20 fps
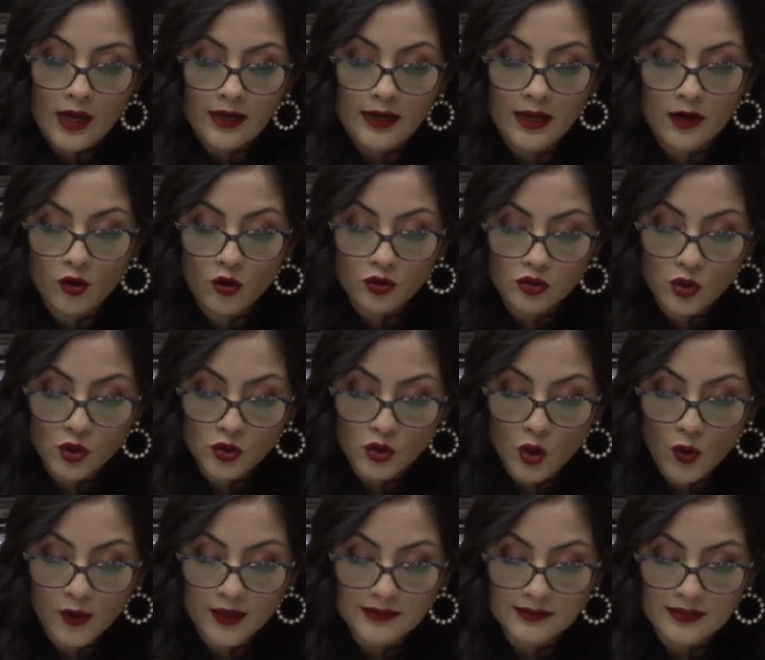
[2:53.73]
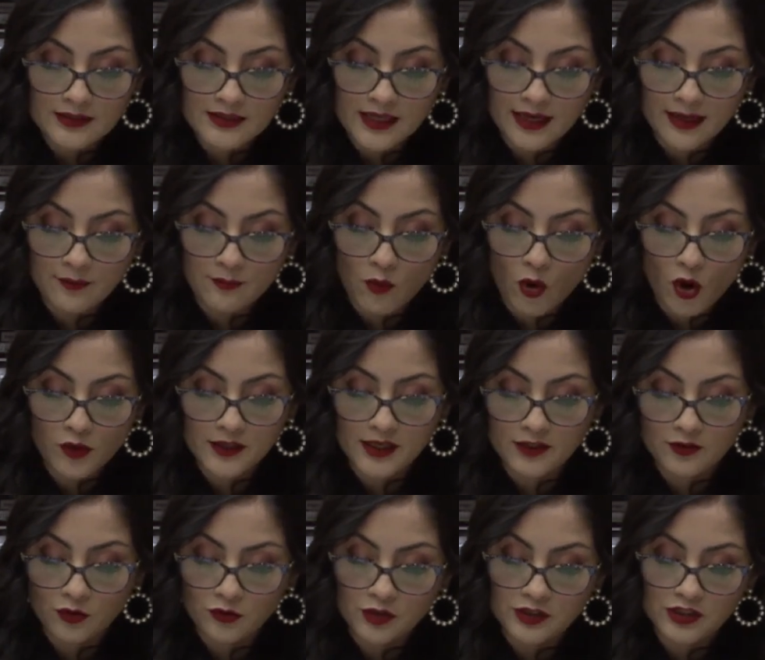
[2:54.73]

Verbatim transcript: que los honores en ceremonias o